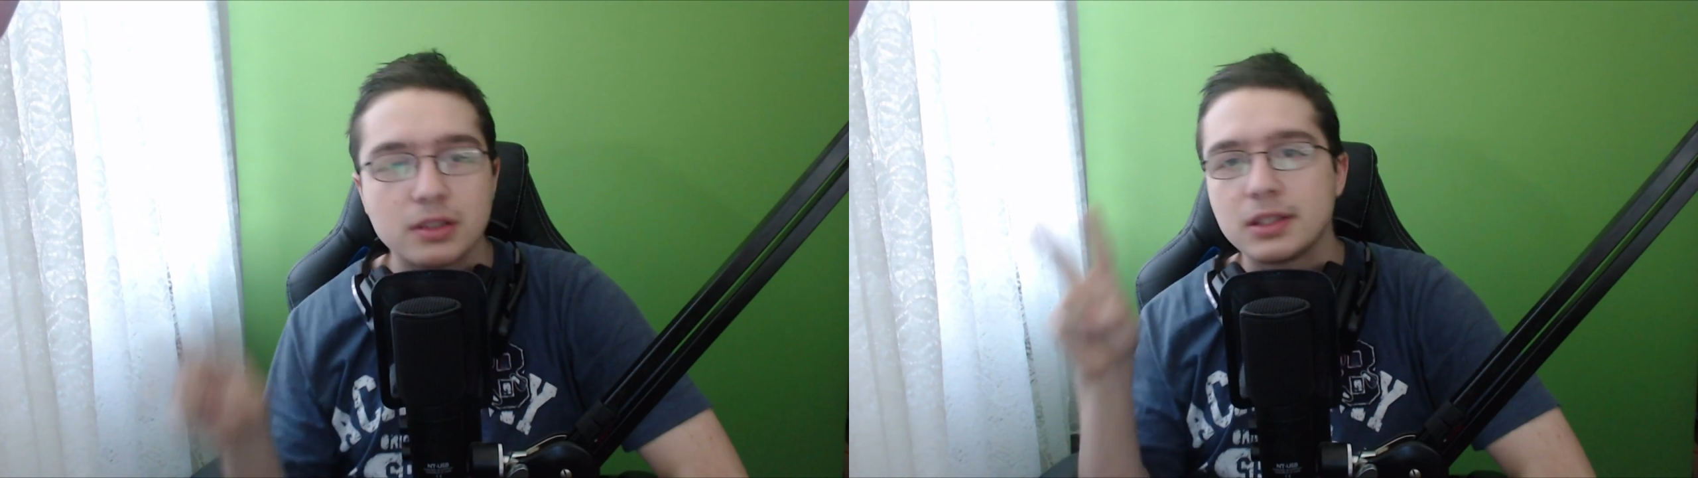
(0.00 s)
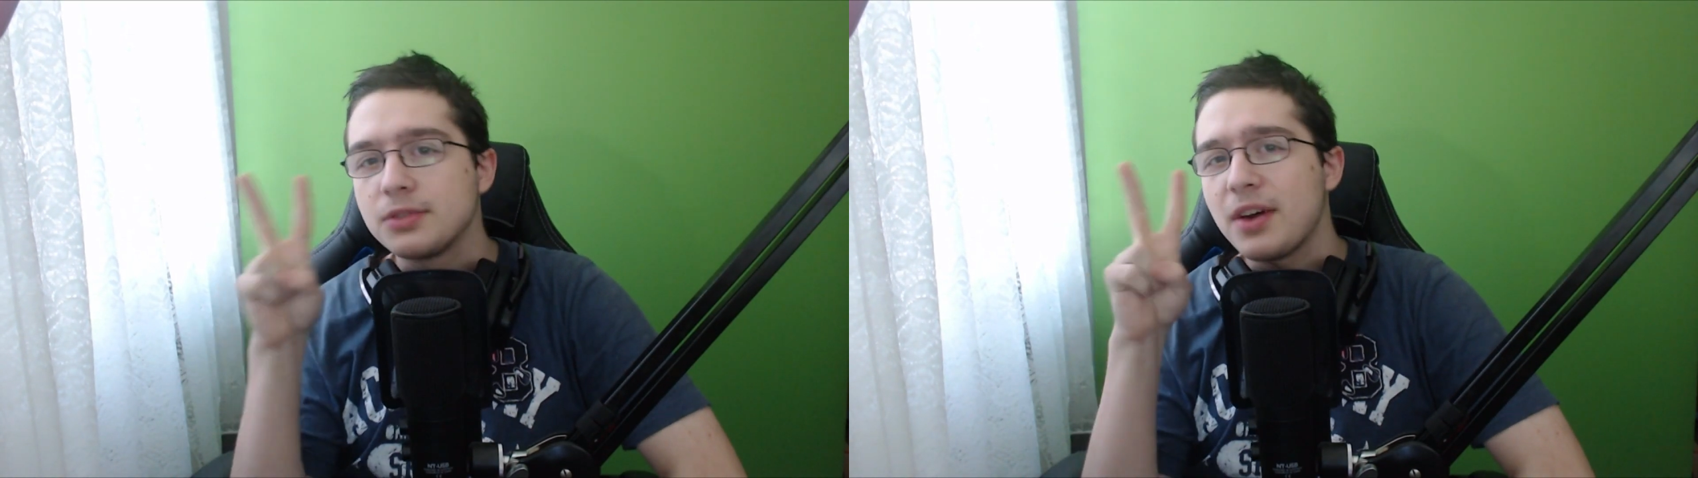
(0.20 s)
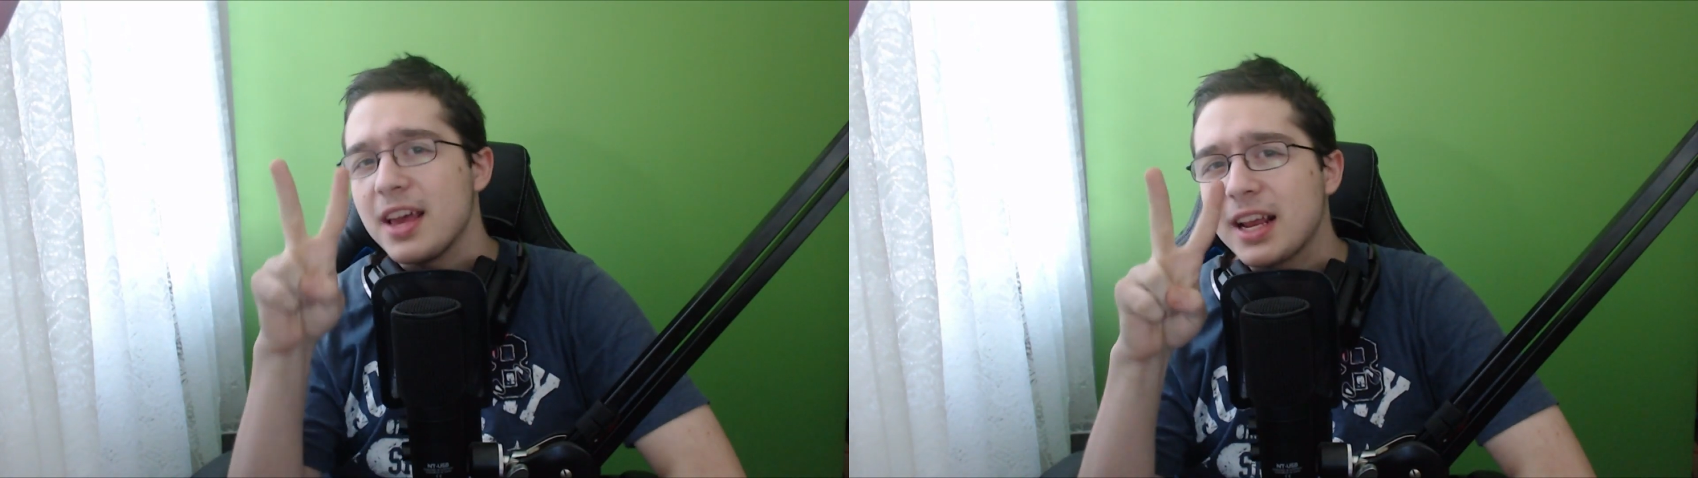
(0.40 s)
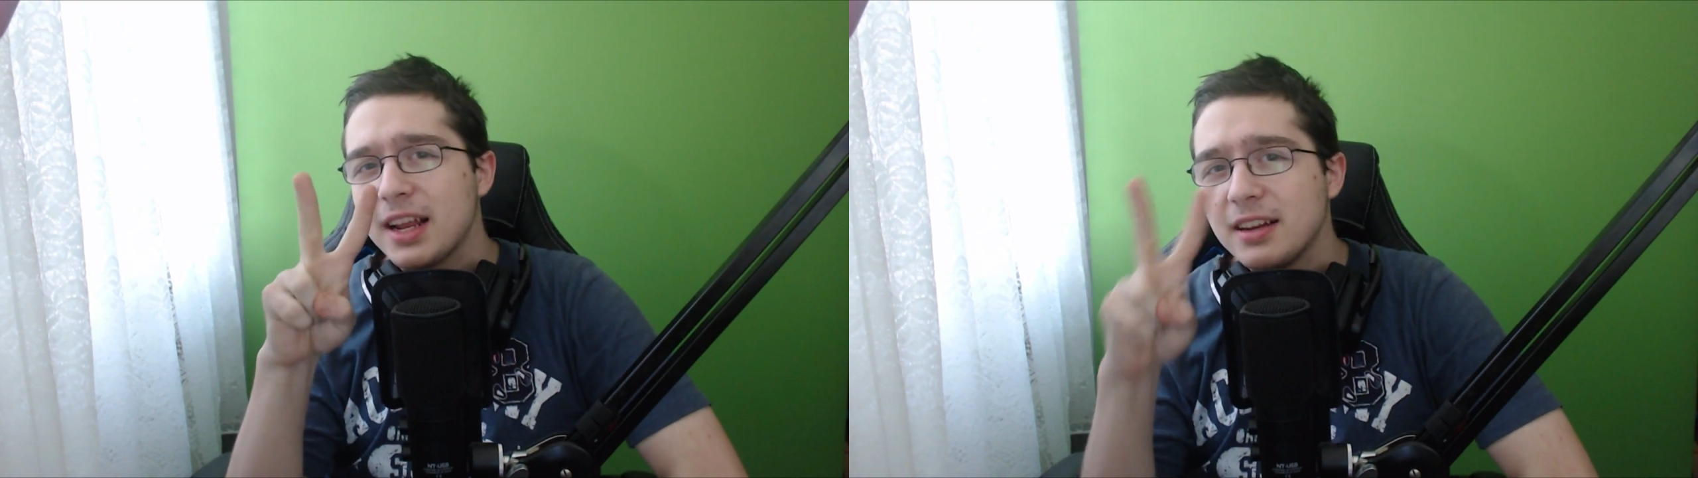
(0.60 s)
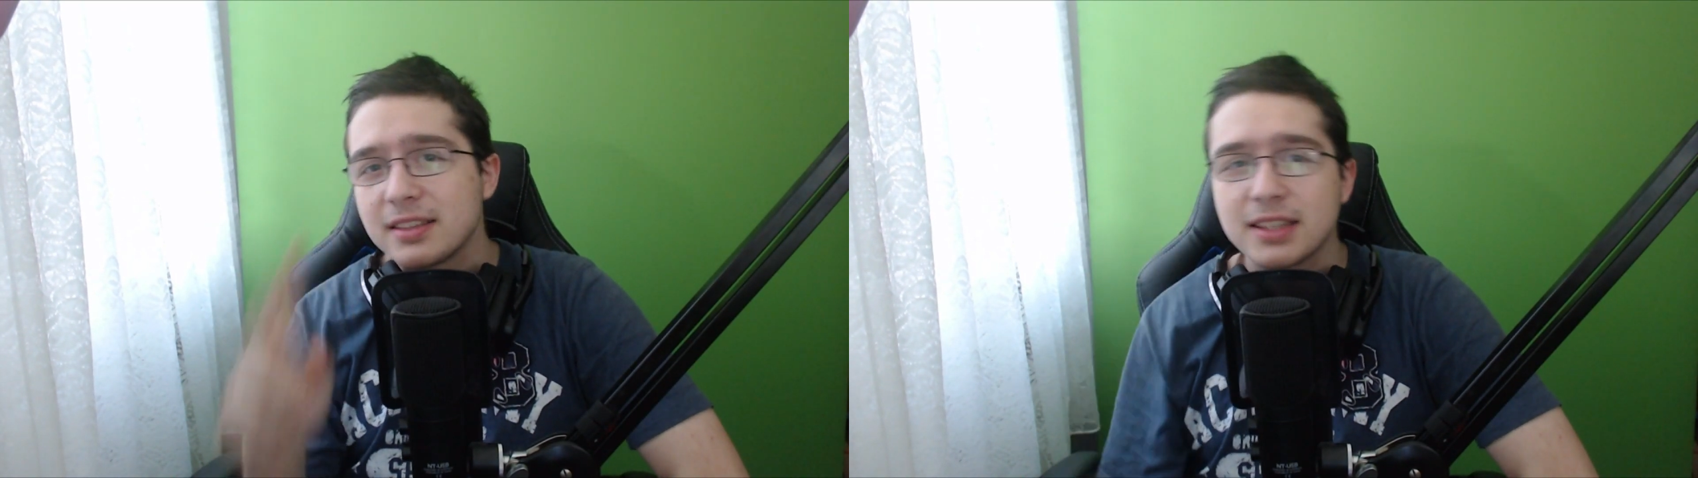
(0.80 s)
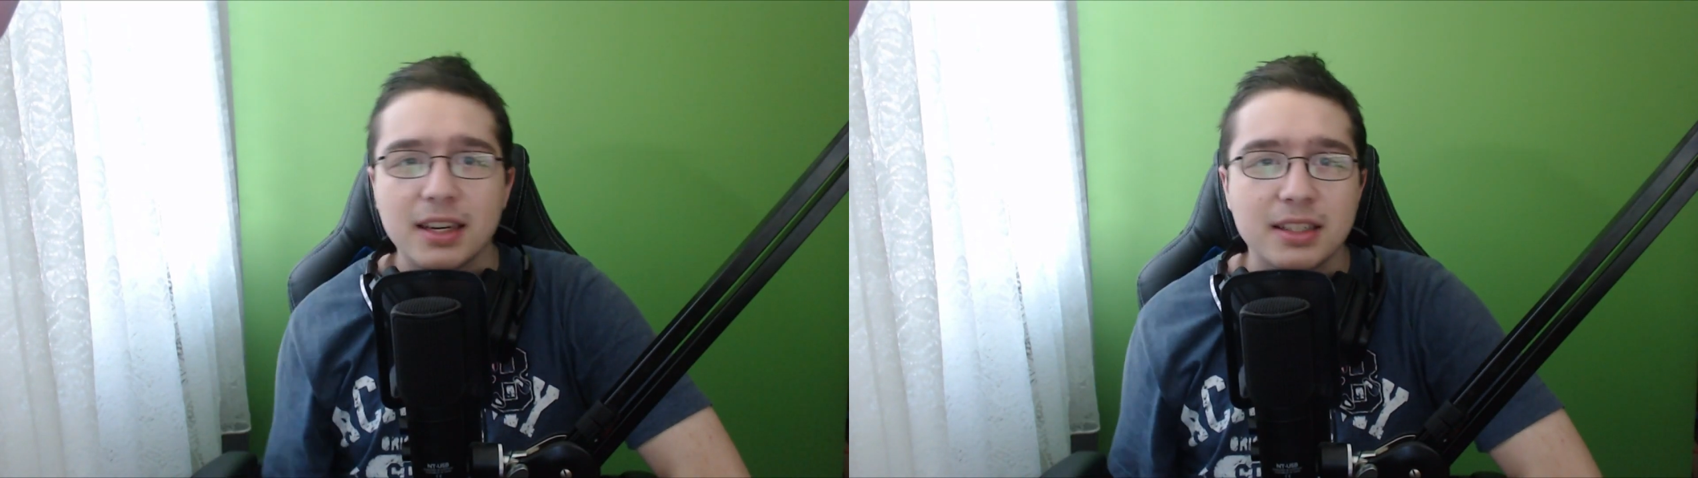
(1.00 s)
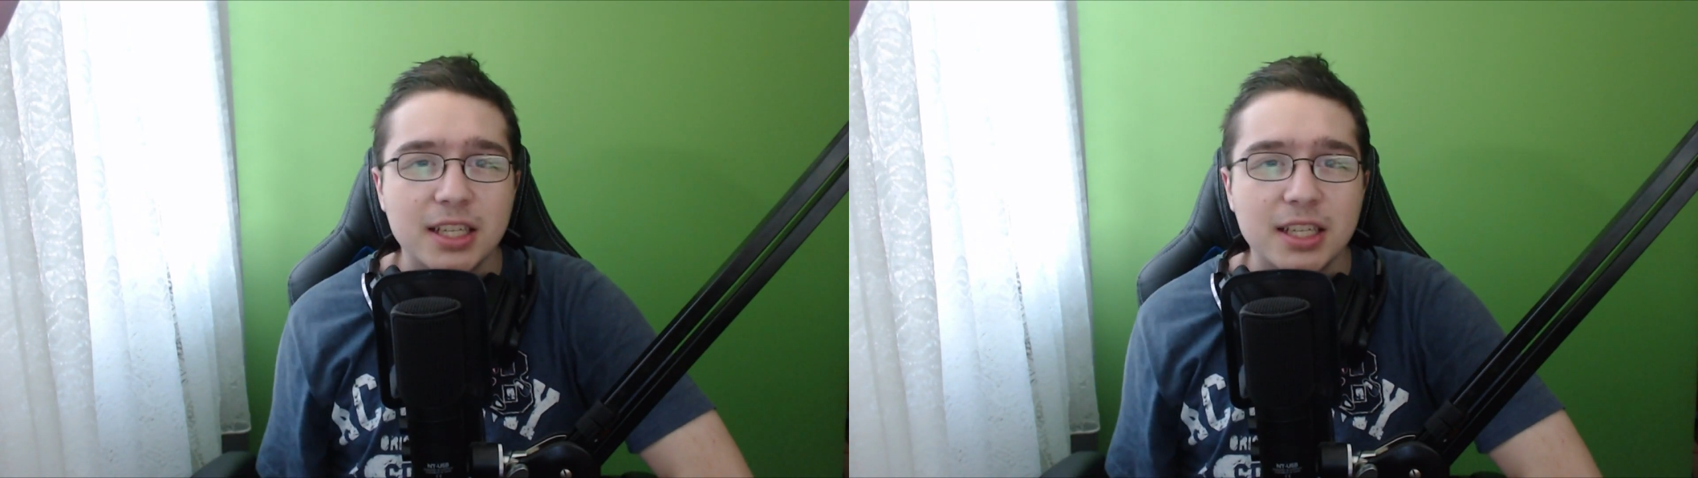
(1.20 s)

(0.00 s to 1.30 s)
Zwei kleine Sachen,